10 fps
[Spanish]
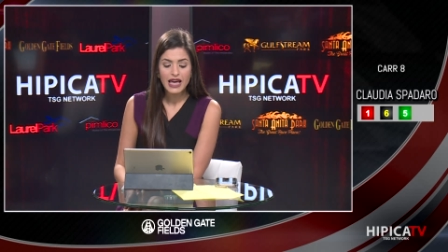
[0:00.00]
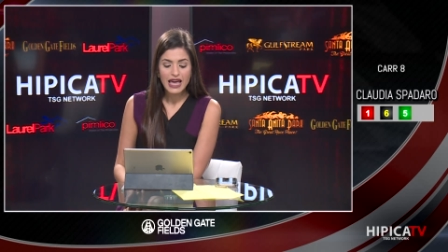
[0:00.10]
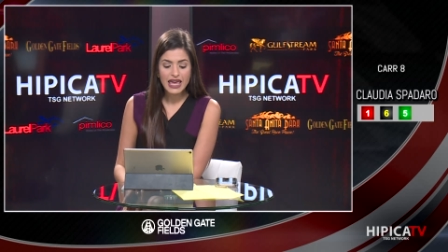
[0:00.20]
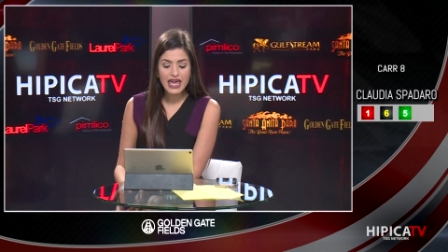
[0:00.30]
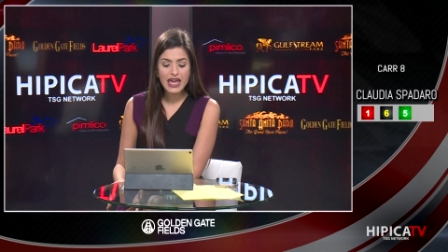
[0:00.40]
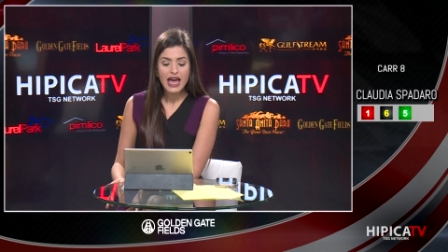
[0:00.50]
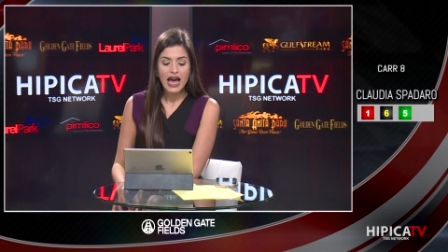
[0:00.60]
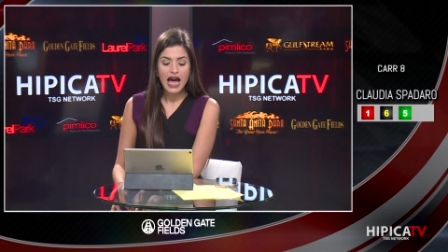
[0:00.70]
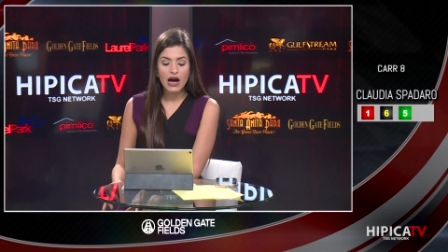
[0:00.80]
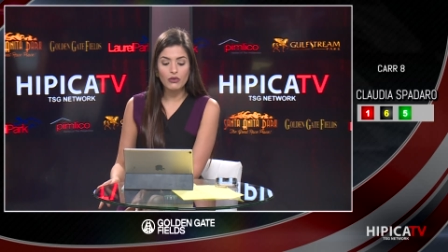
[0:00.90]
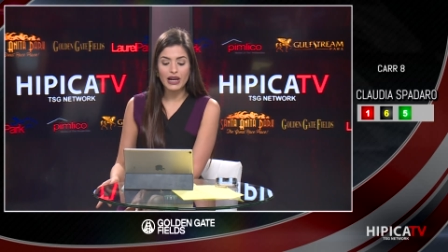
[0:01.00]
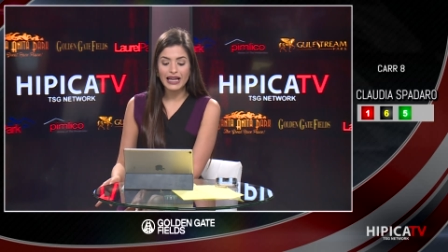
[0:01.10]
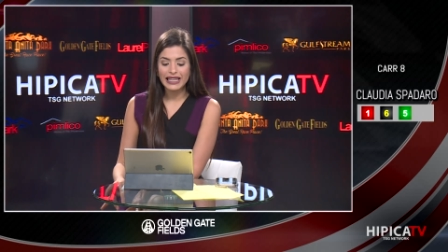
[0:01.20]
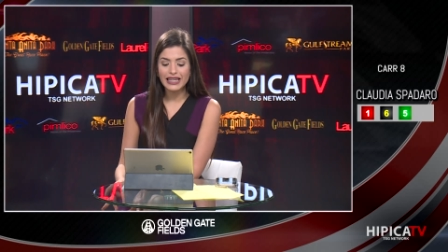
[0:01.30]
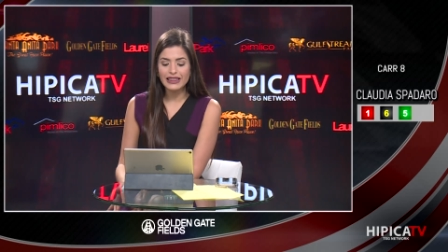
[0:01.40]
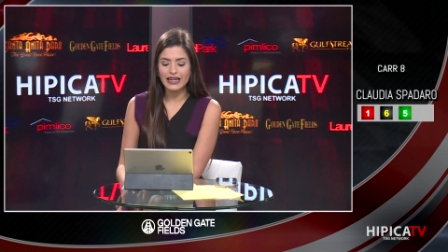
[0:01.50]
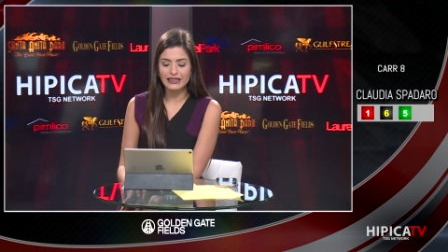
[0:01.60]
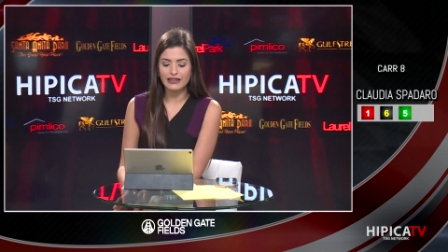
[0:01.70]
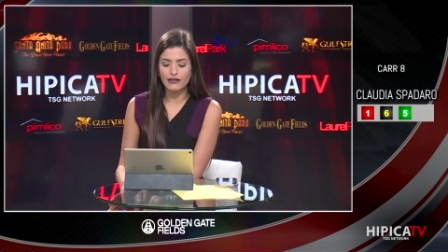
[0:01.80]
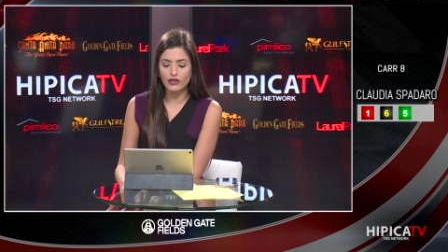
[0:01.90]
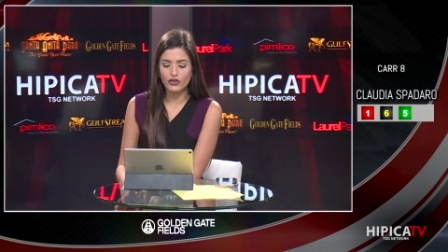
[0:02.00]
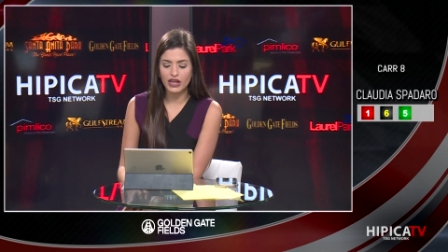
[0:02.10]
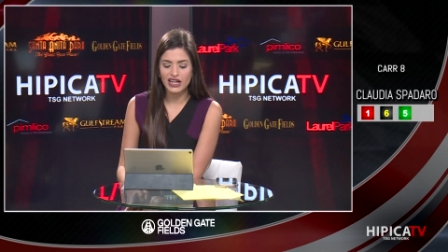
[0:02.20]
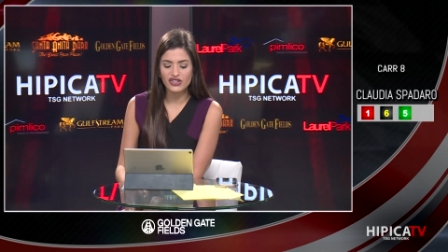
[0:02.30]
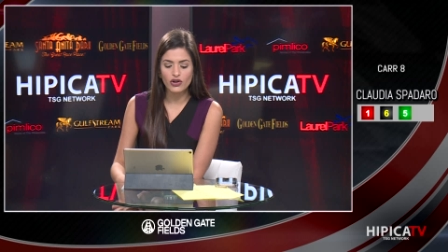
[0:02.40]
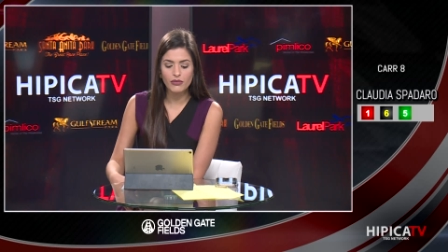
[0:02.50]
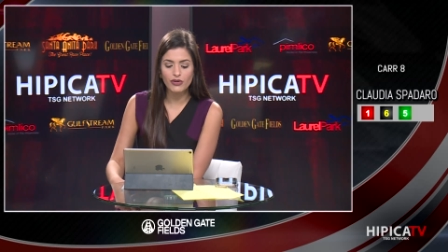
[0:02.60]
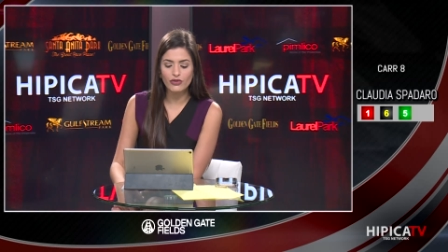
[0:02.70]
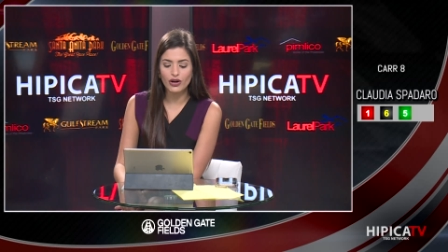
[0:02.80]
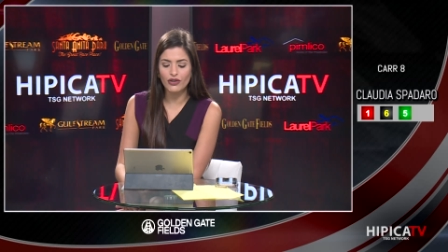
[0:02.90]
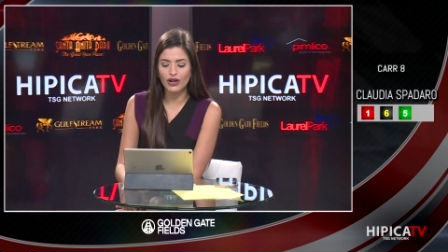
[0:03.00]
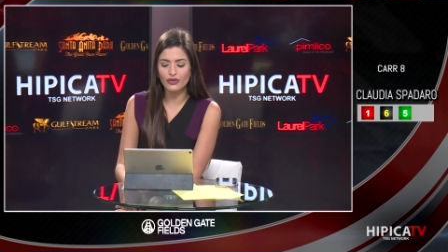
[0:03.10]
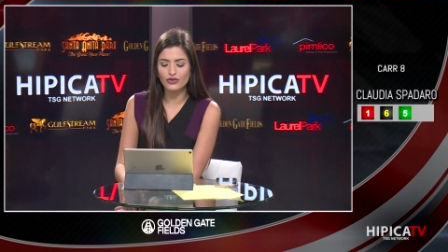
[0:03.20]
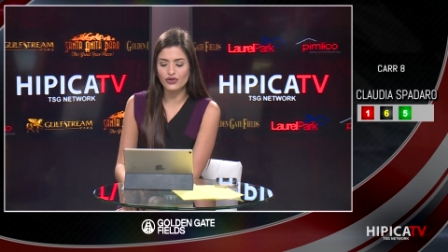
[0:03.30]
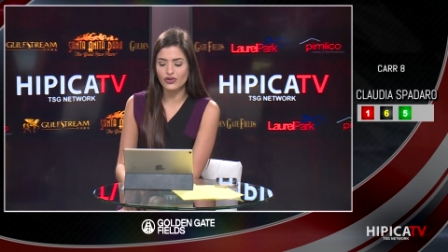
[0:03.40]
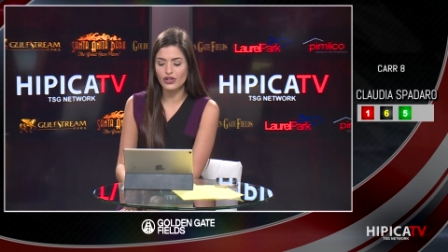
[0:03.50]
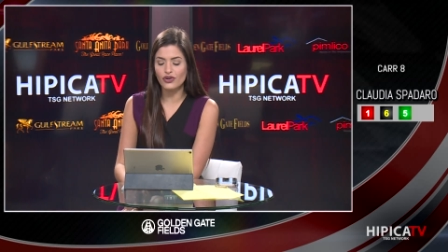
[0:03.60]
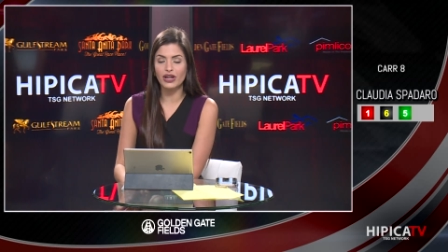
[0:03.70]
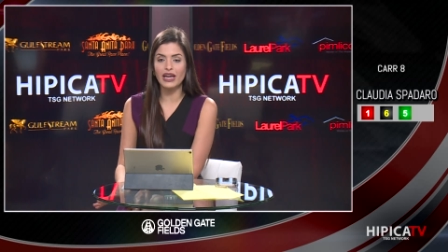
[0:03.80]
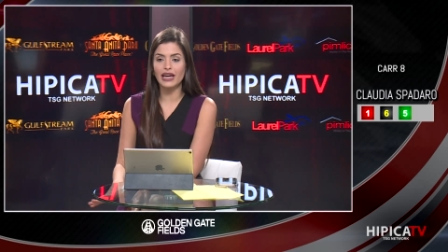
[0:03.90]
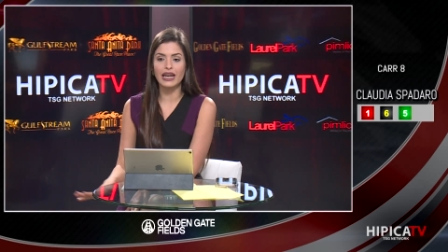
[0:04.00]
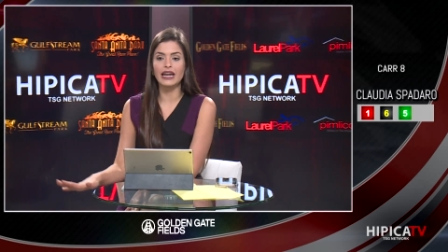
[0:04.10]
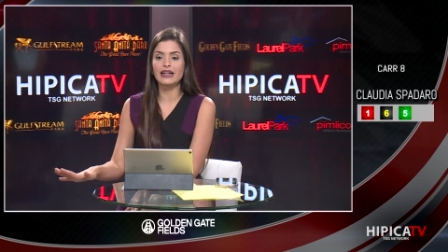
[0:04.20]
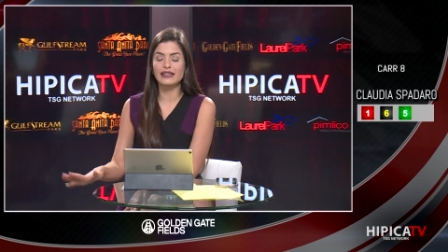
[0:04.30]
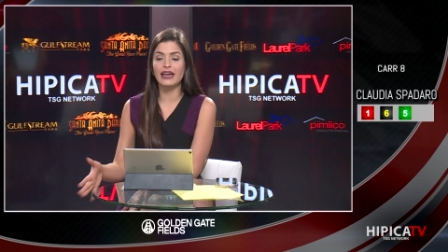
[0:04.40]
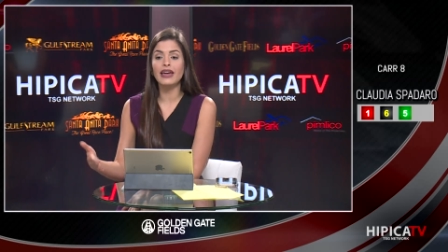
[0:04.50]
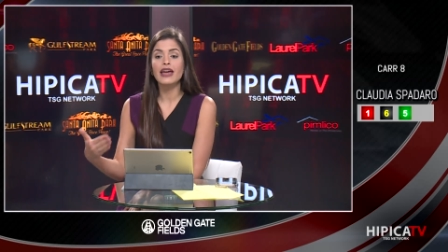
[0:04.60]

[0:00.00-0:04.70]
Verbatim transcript: y Jaula King del establo de Sherry Monroy con la conducción de Jockey Herrera. Así que